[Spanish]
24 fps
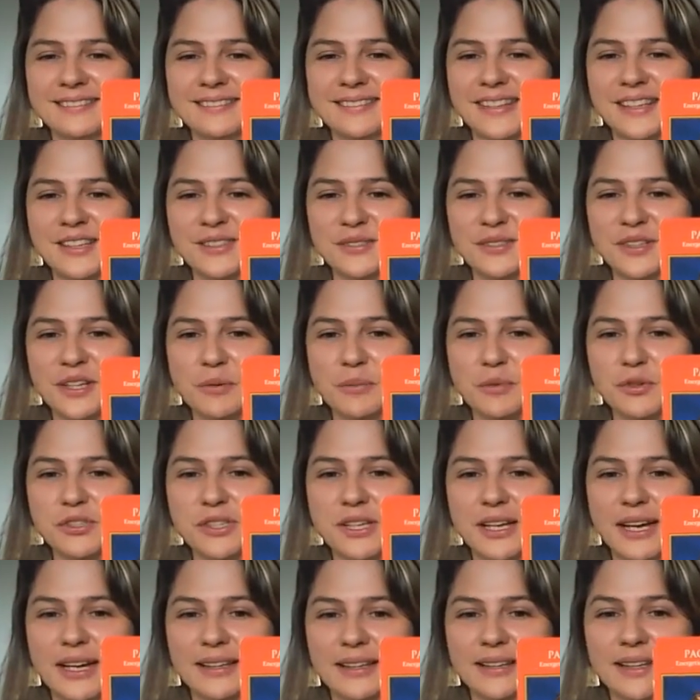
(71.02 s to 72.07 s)
Es una
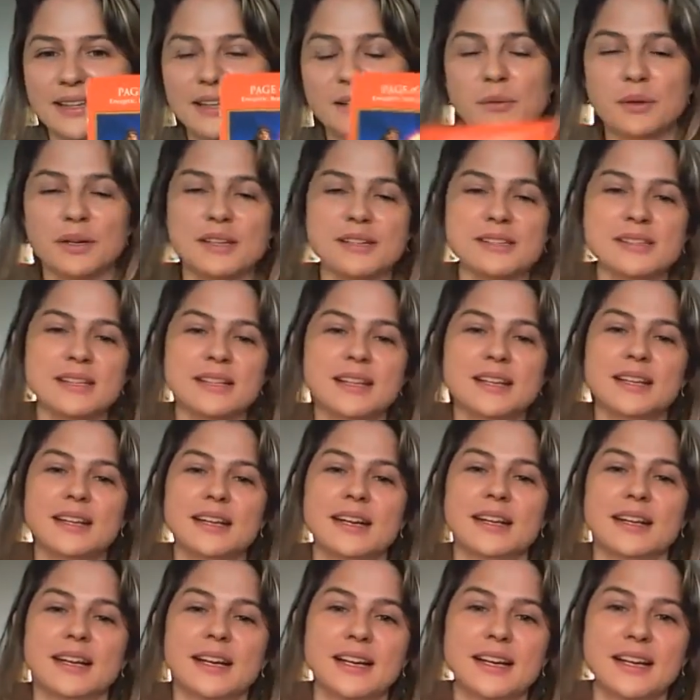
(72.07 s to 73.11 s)
hermosa carta. Acuérdense que el
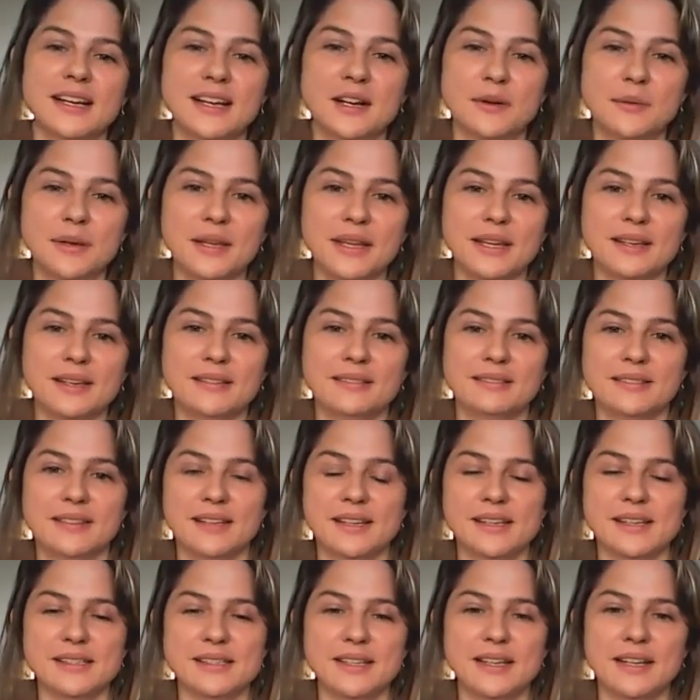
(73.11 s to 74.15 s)
Arcángel Gabriel
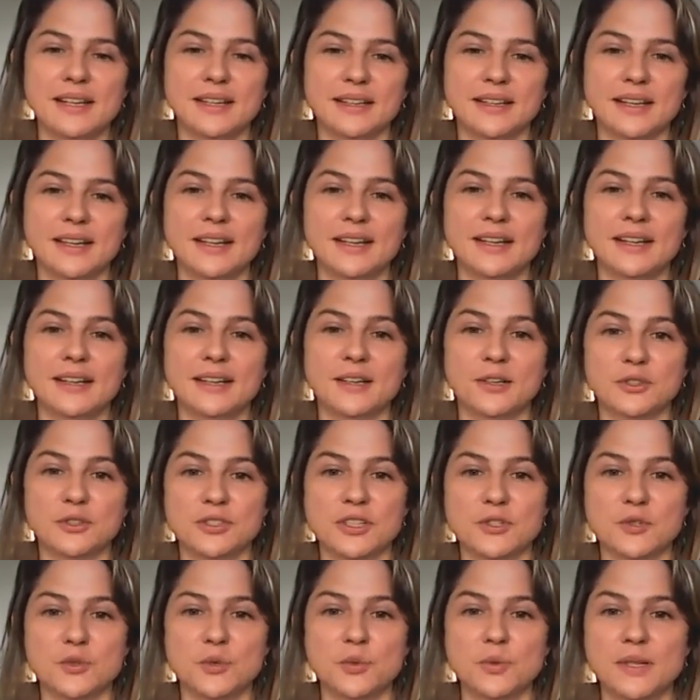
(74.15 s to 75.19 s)
es el Arcángel que nos
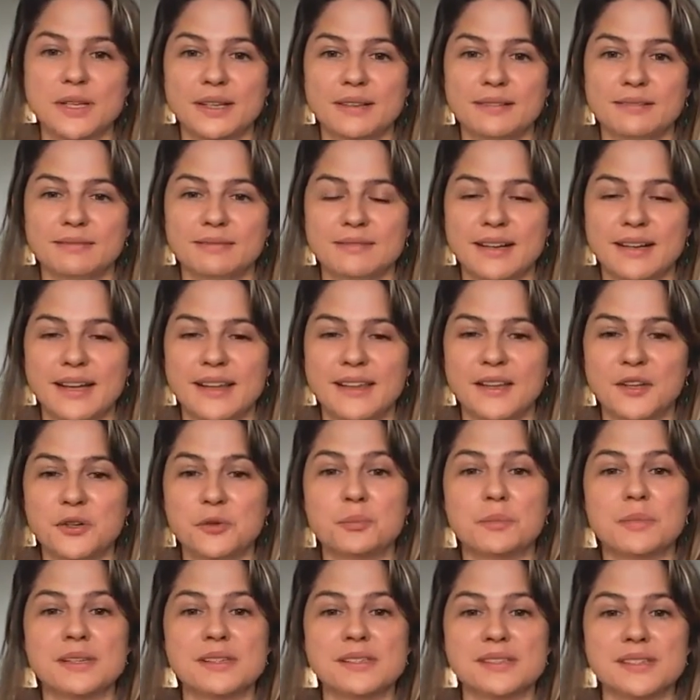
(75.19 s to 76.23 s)
ayuda a dar
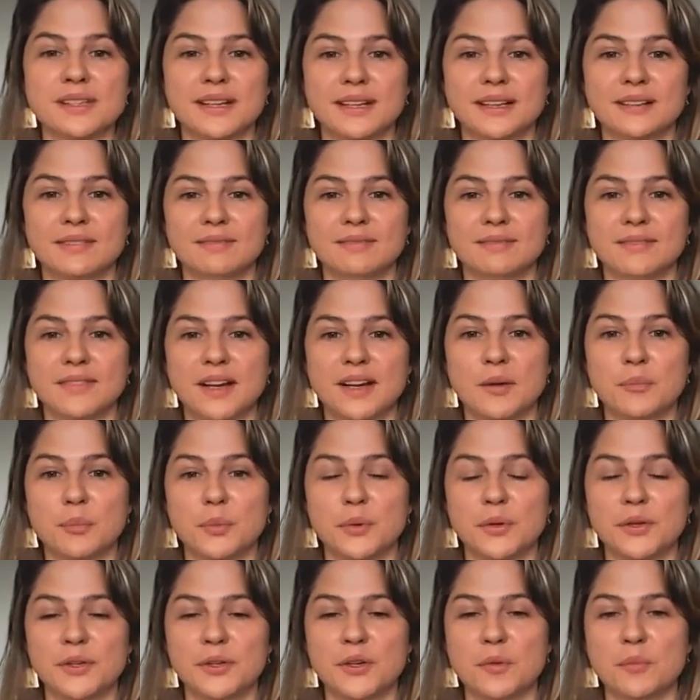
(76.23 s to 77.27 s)
un mensaje, a
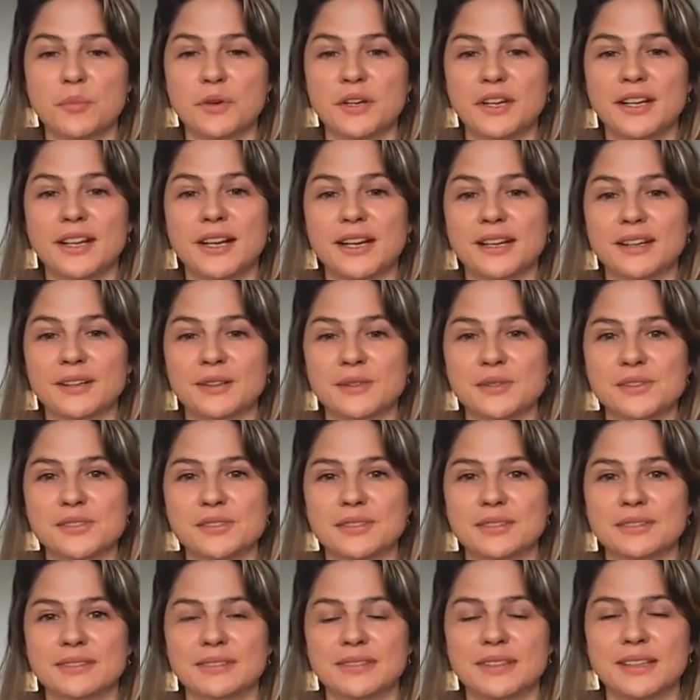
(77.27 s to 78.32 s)
poder comunicarnos
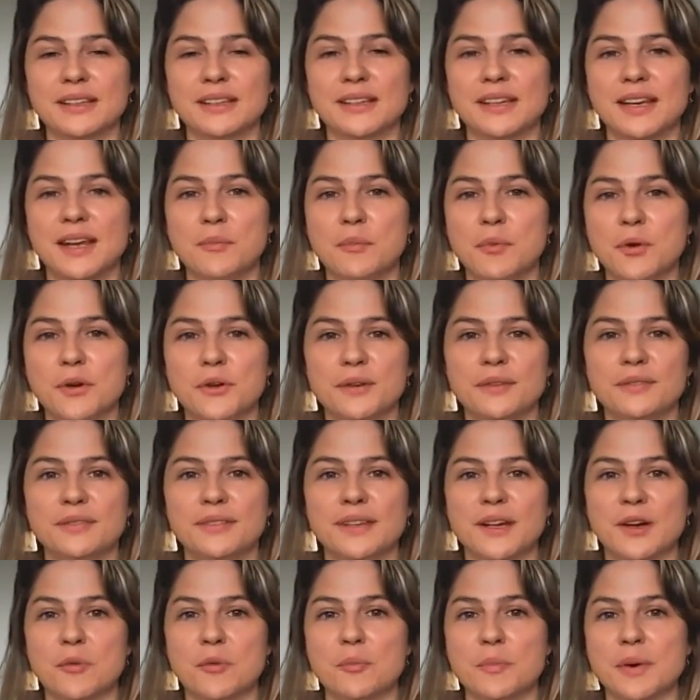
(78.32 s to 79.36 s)
desde el amor,
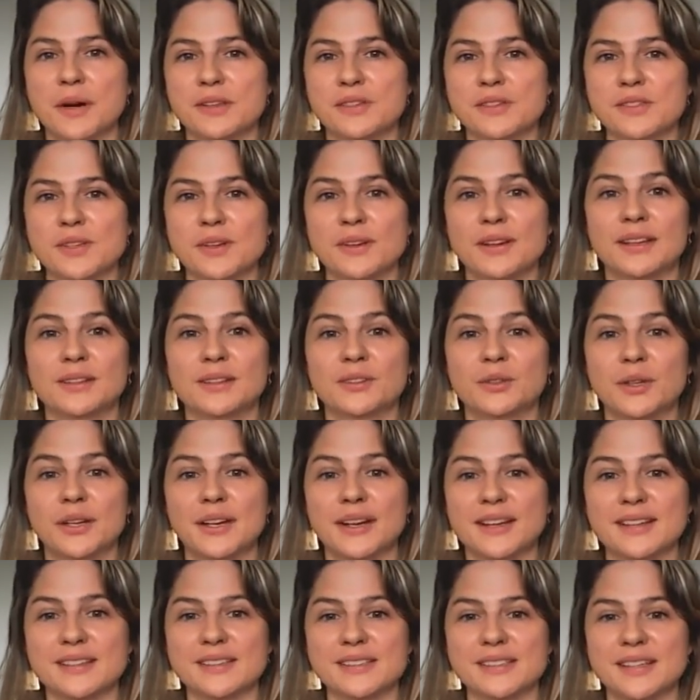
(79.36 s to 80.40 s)
la comprensión, la
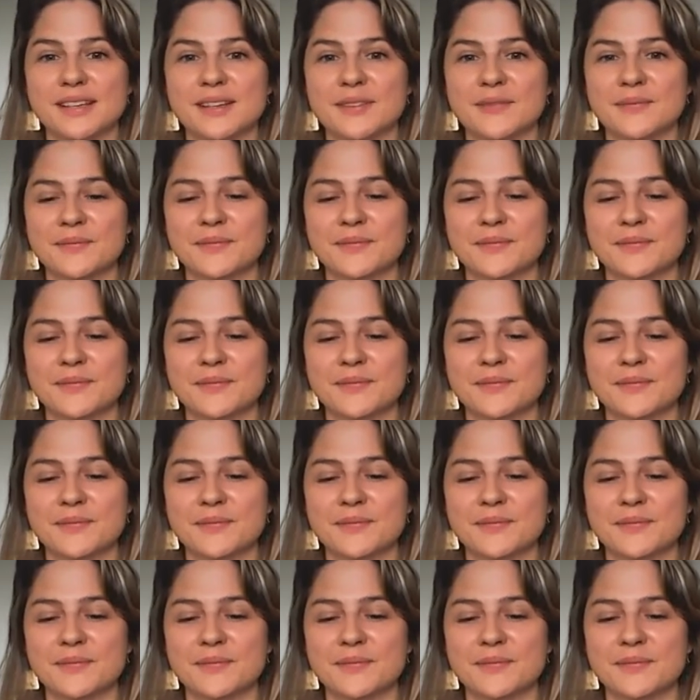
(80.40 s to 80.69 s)
tolerancia.